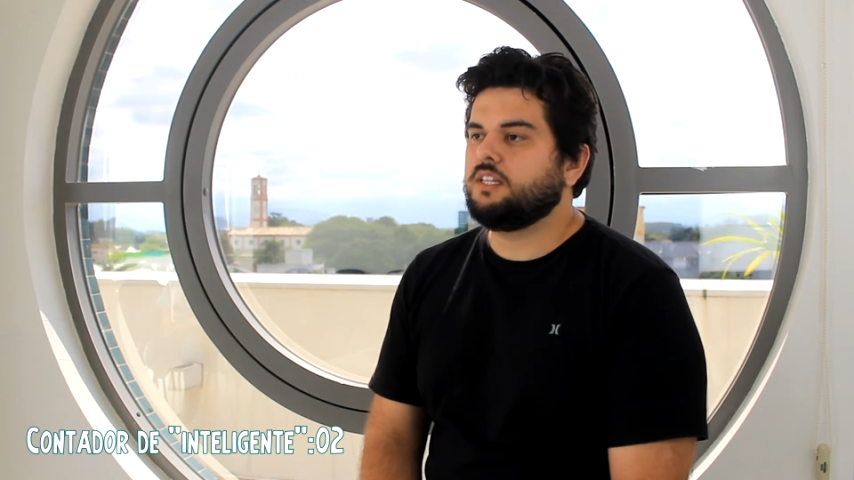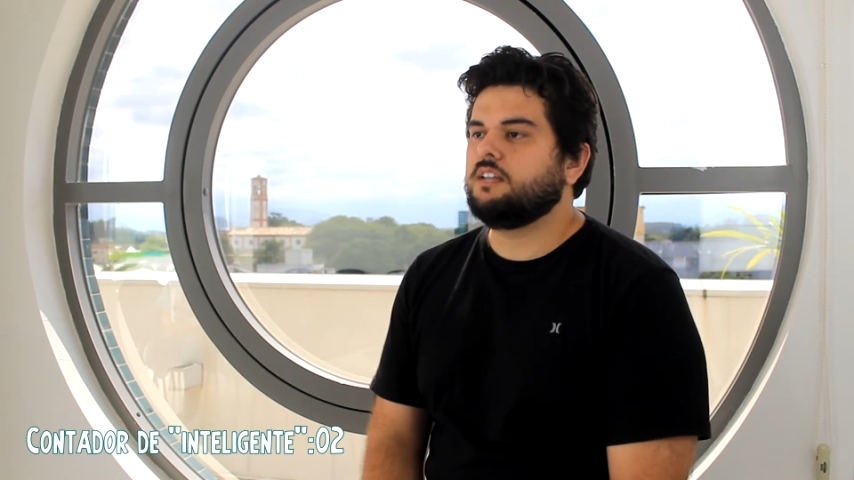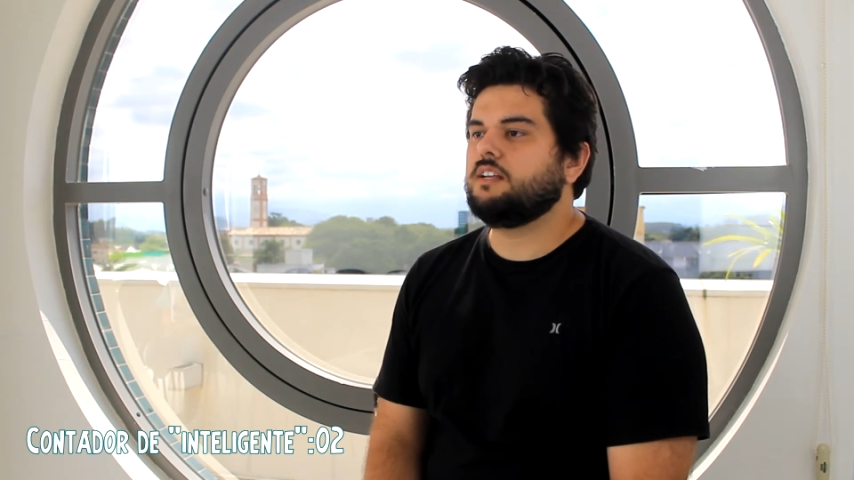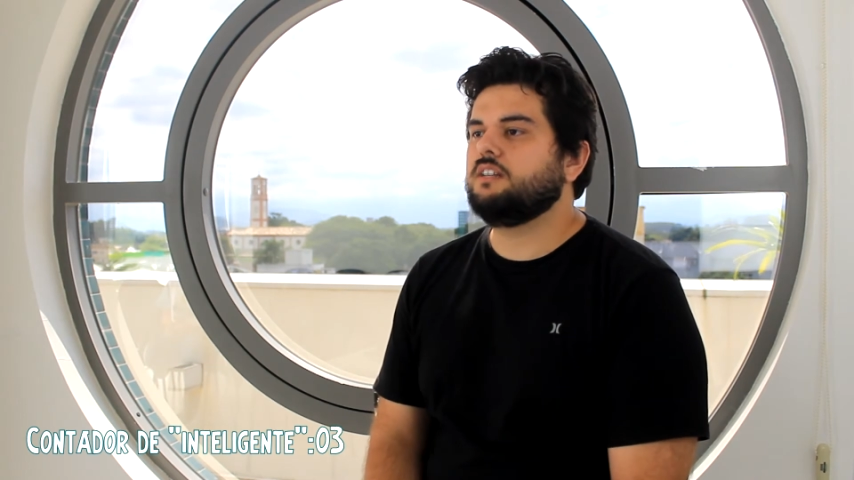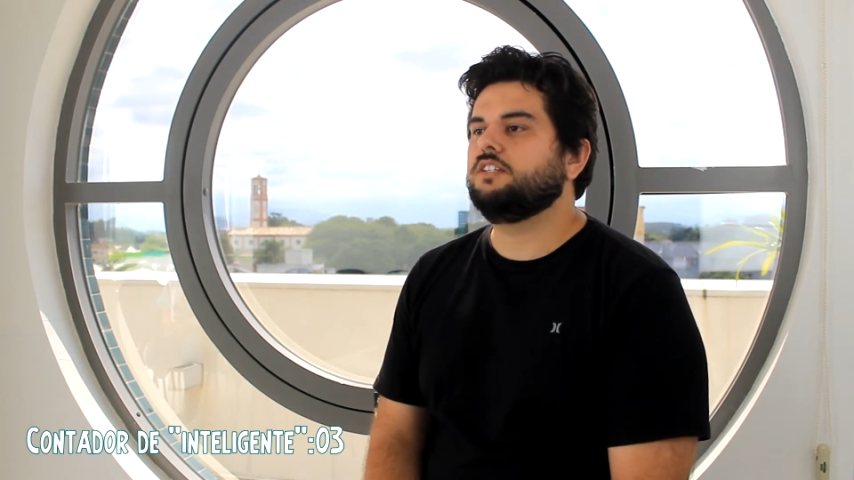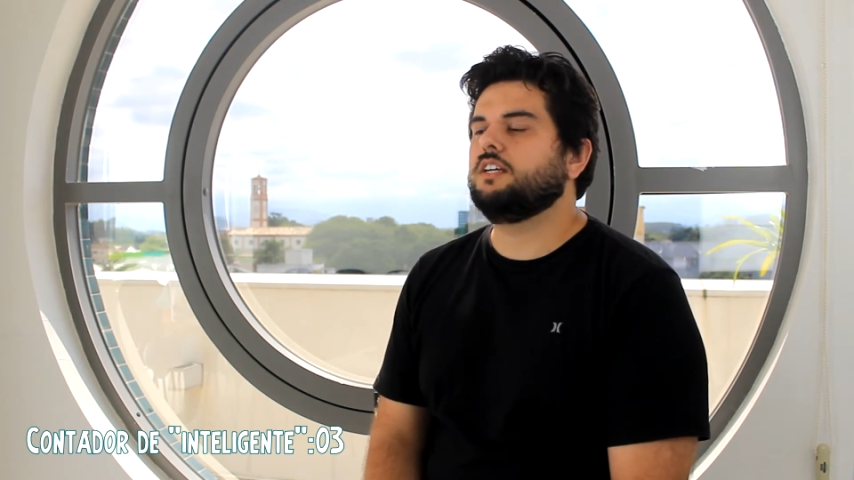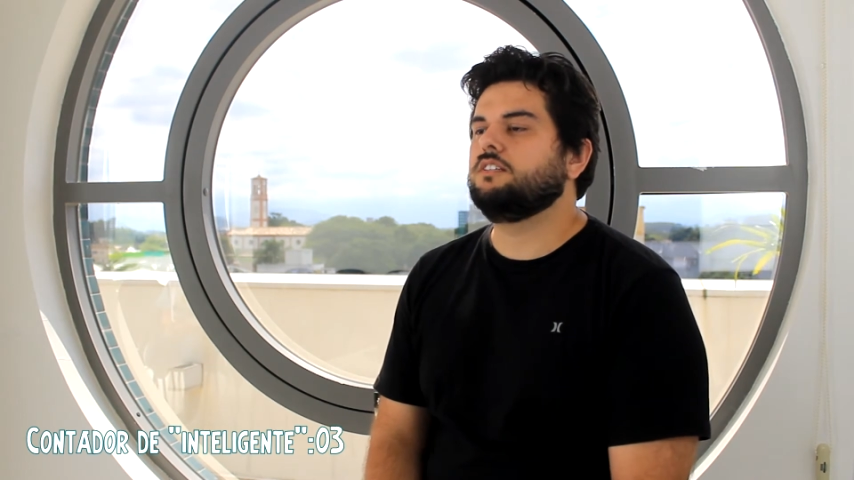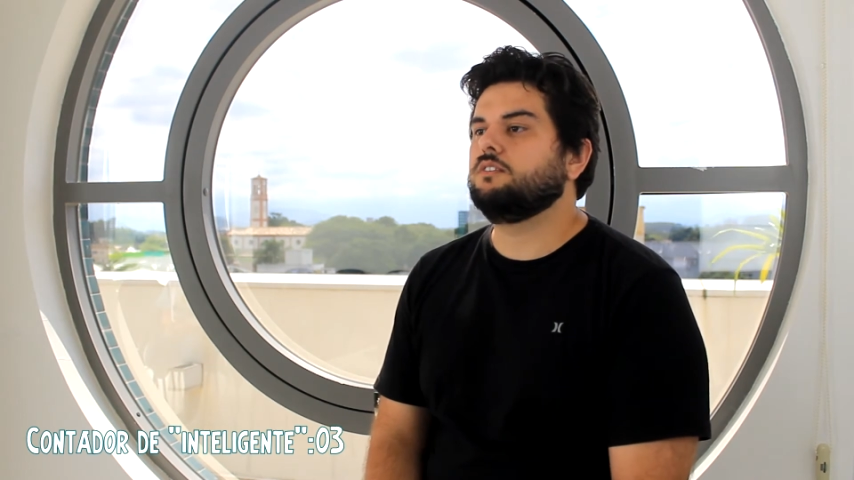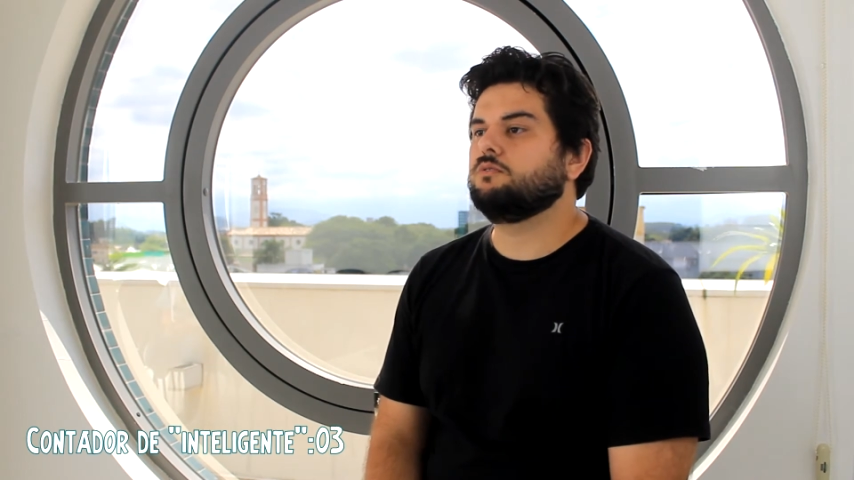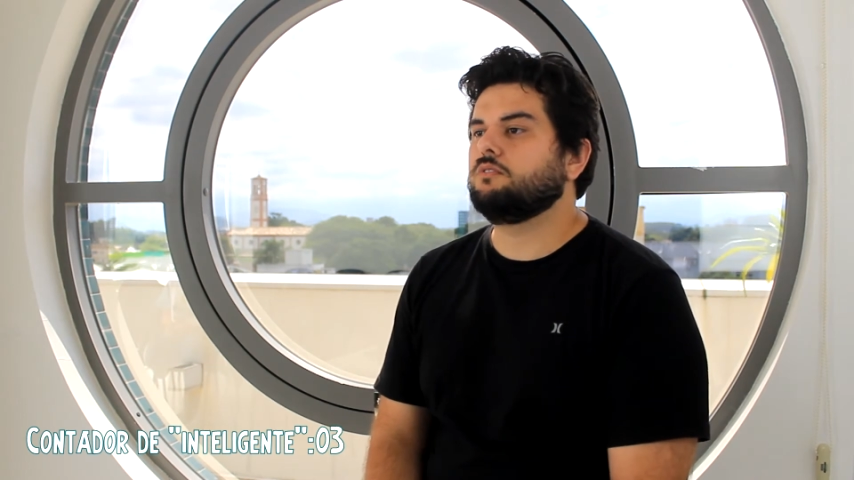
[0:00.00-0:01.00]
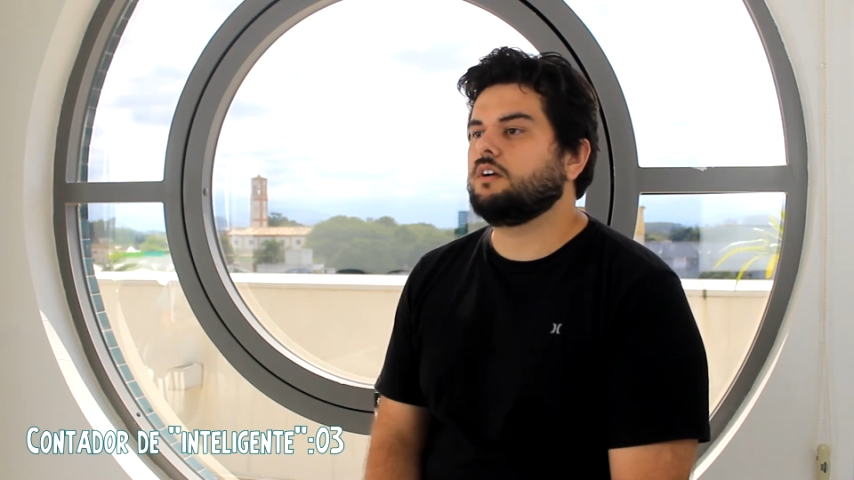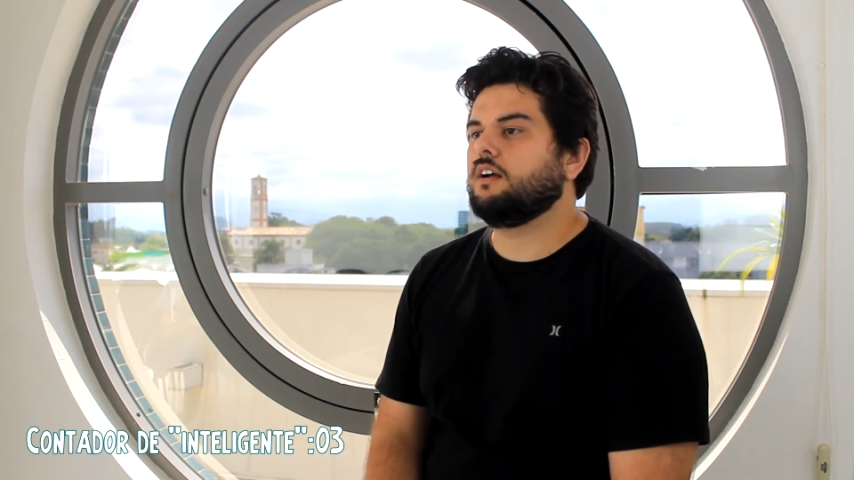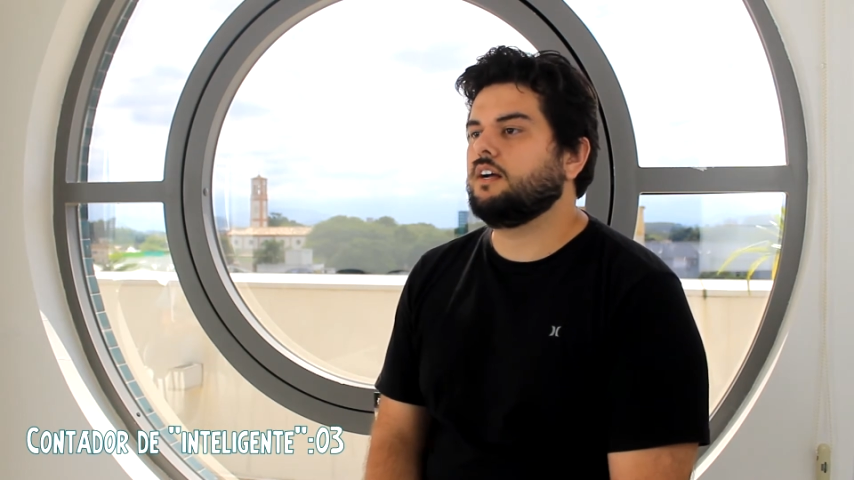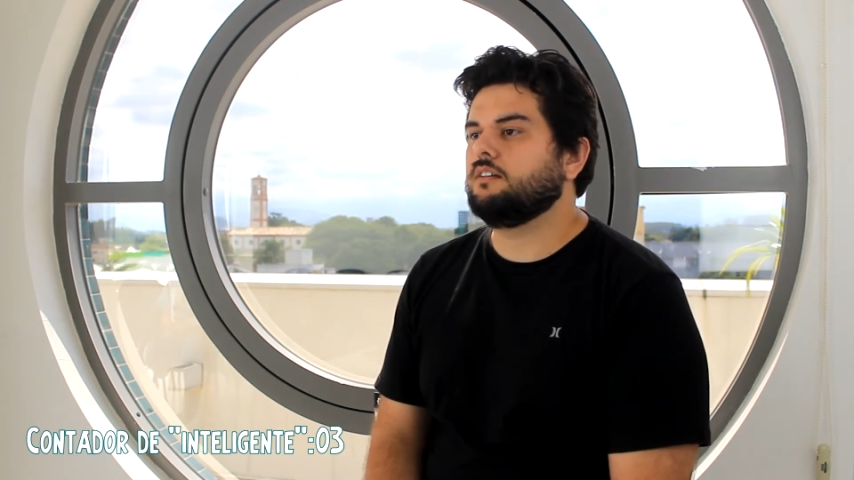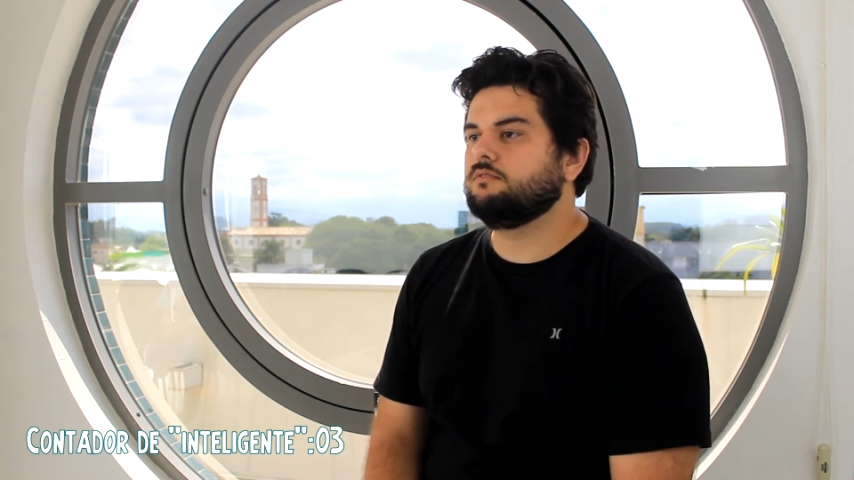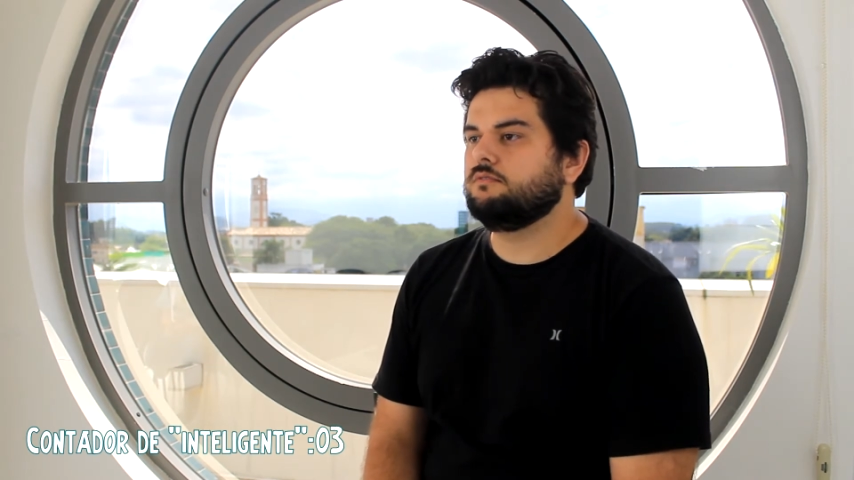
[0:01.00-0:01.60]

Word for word: ideia inteligente eu trocar